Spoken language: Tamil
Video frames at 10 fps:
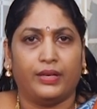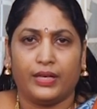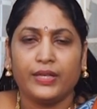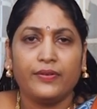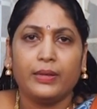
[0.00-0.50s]

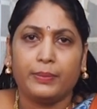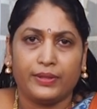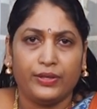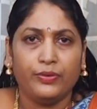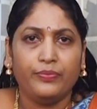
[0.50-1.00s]
இறந்தவங்கள
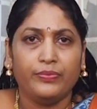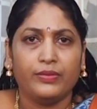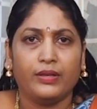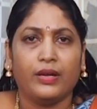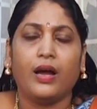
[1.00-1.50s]
பற்றியும்
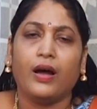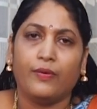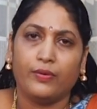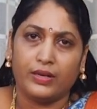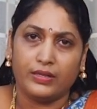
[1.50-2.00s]

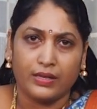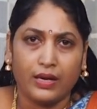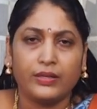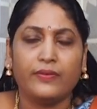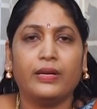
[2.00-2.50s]
அவங்கள
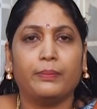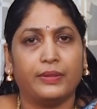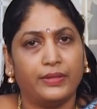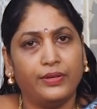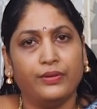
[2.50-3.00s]
சார்ந்தவங்கள
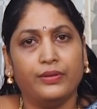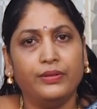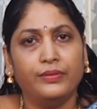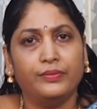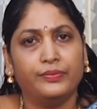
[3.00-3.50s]
பற்றியும்
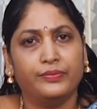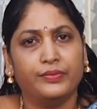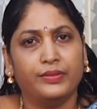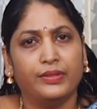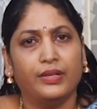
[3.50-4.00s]

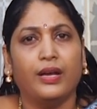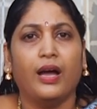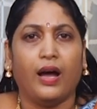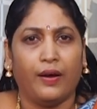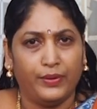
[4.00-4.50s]

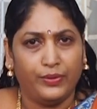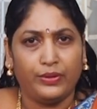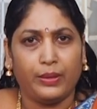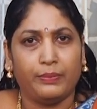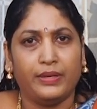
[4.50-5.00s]

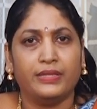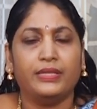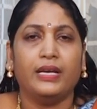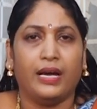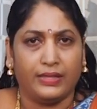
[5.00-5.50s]
அவதூறாக
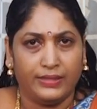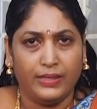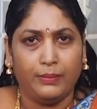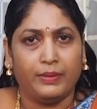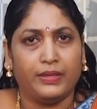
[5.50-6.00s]
பேசி
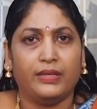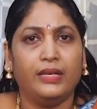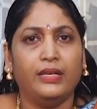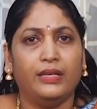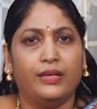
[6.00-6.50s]

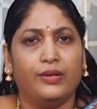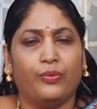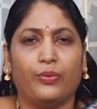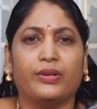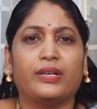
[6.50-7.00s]
அசிங்கப்படுத்தி
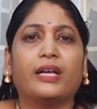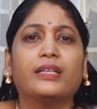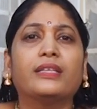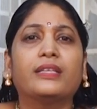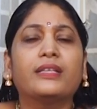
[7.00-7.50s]
ஒரு
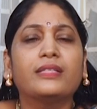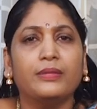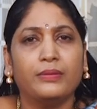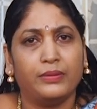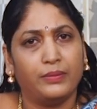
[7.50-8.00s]
கதை
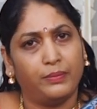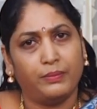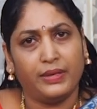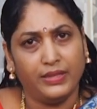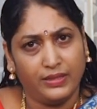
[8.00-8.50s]
திரித்து
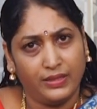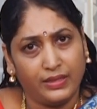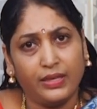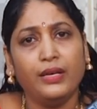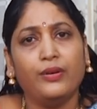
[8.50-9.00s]

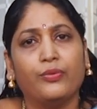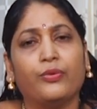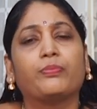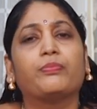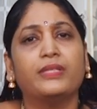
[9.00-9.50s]
பேசுகிறது
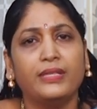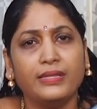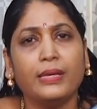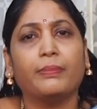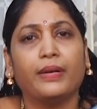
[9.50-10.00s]
ஒரு
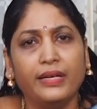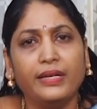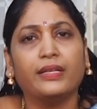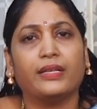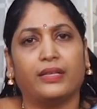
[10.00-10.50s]
பிஸ்னஸாக
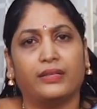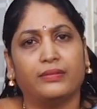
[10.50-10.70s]
பண்ணிகிட்ருக்க